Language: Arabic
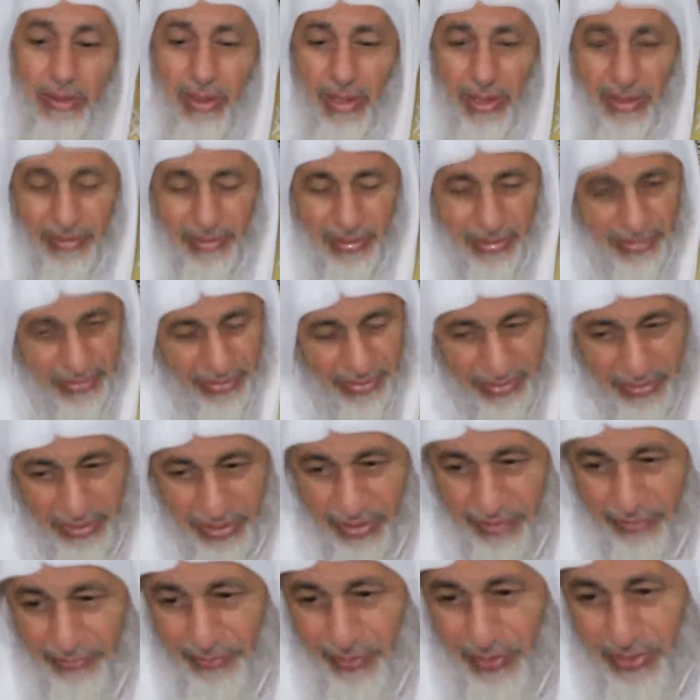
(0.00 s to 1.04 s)
أنت
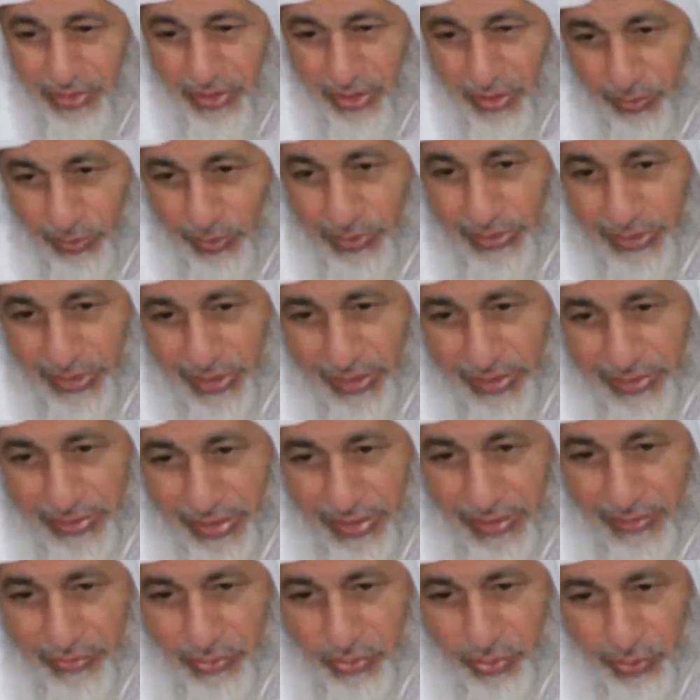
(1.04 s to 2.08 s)
عندنا في مصر الوضع
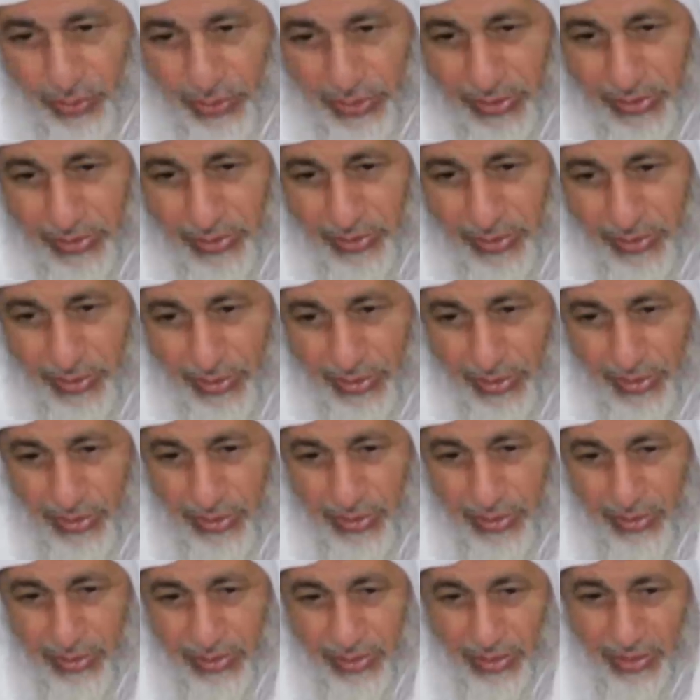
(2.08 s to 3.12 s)
يختلف شوية
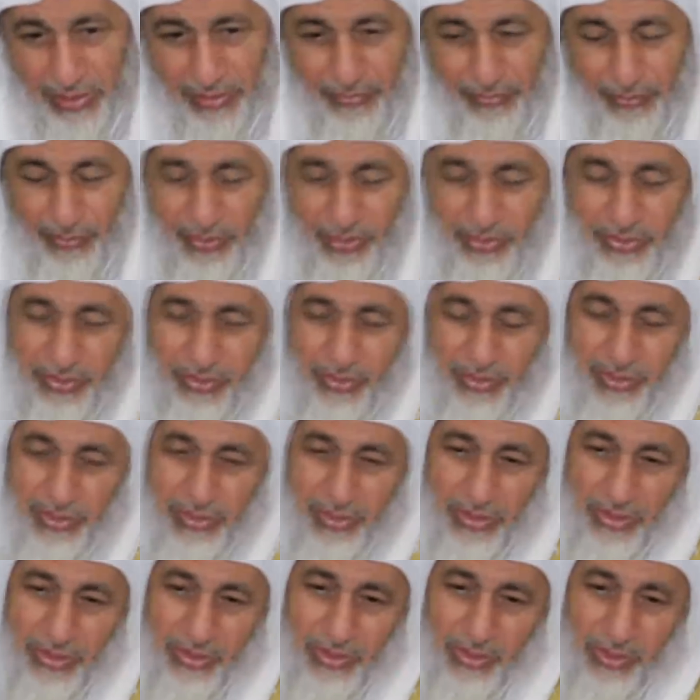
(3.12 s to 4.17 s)
يعني في مصر
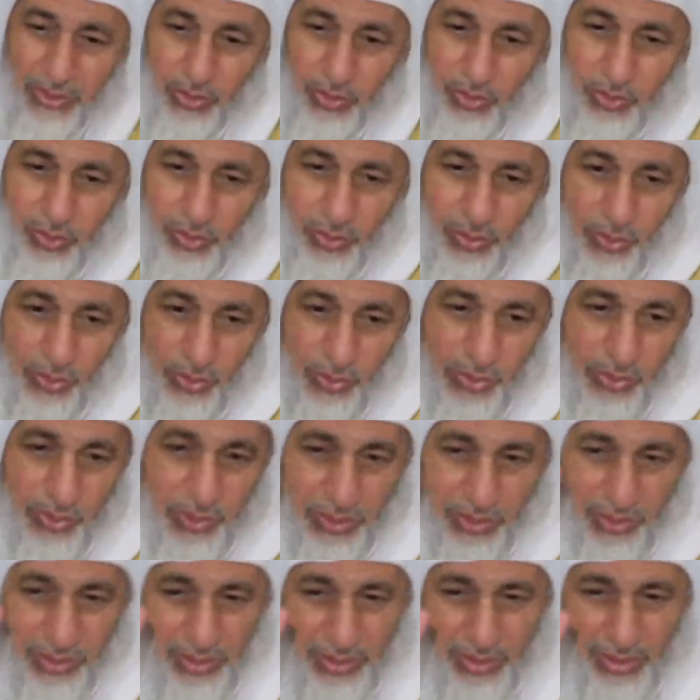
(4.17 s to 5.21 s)

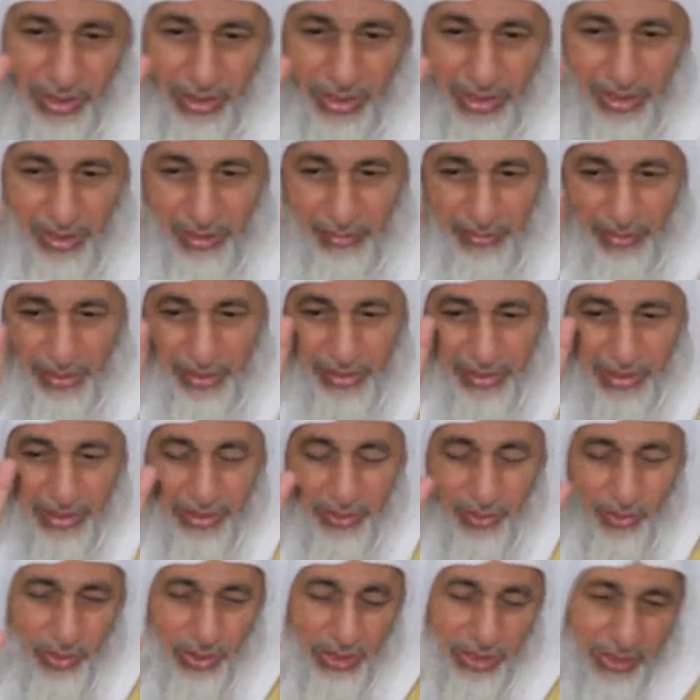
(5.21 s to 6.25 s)
يكتبون المهر
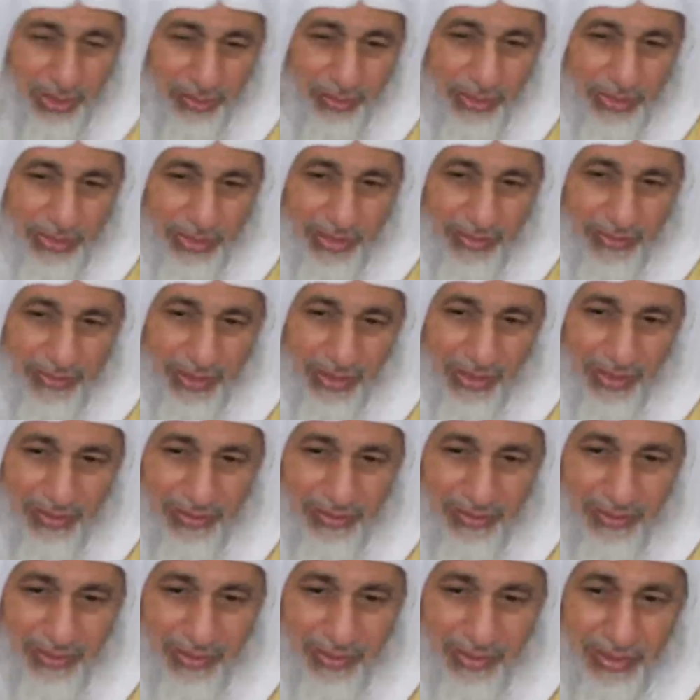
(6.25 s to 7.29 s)
على قائمة
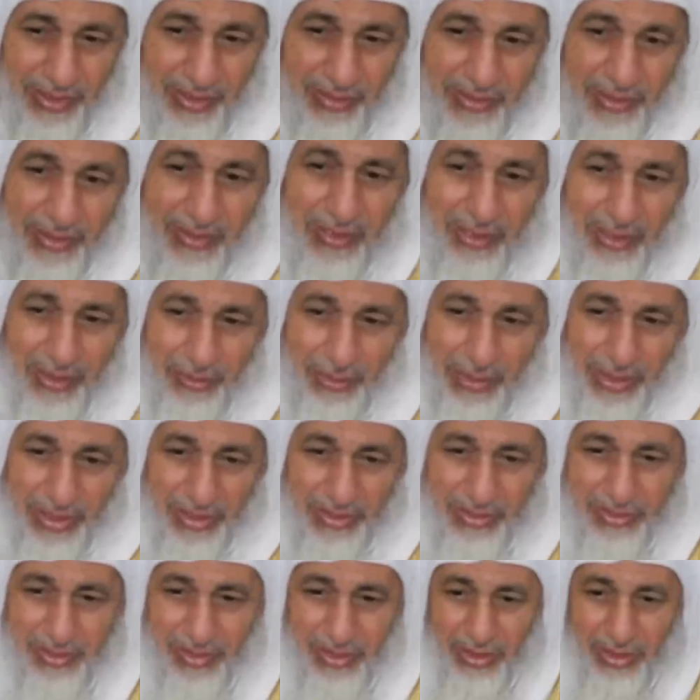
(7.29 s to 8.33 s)
أساس تأسيس
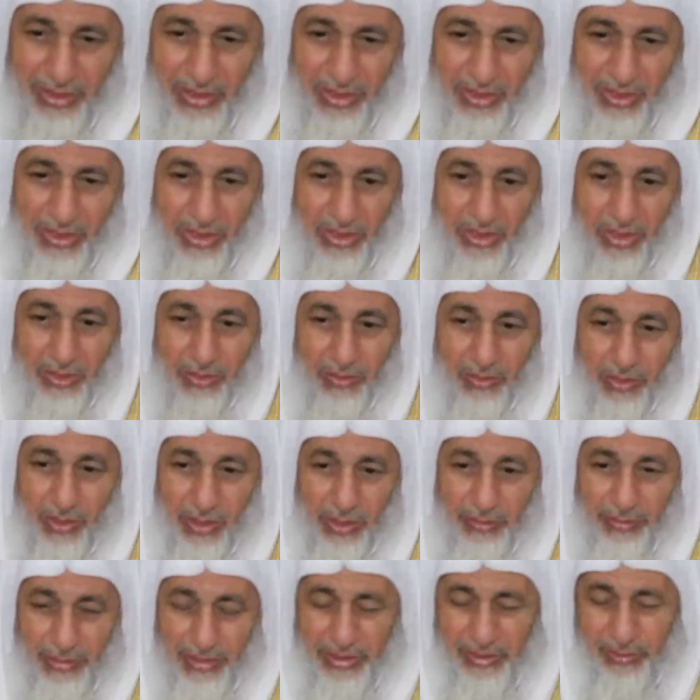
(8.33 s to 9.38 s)
البيت
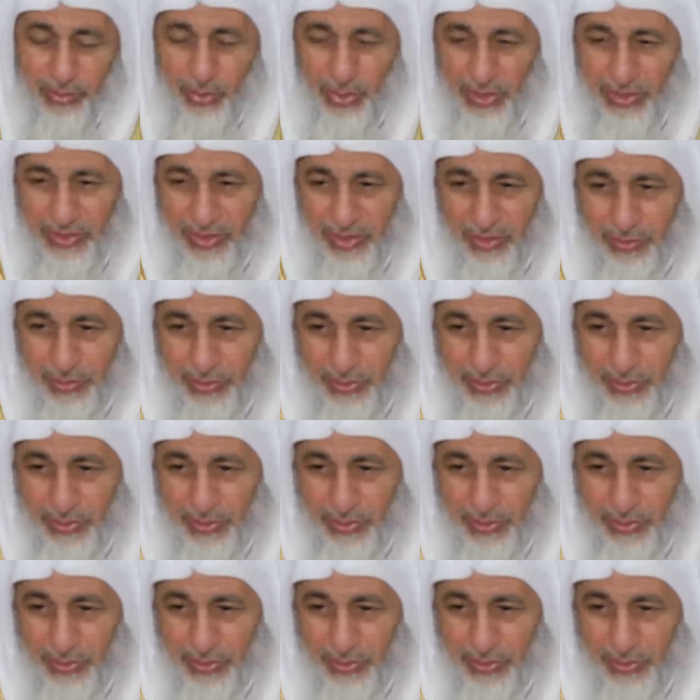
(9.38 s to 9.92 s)
البيت مؤسس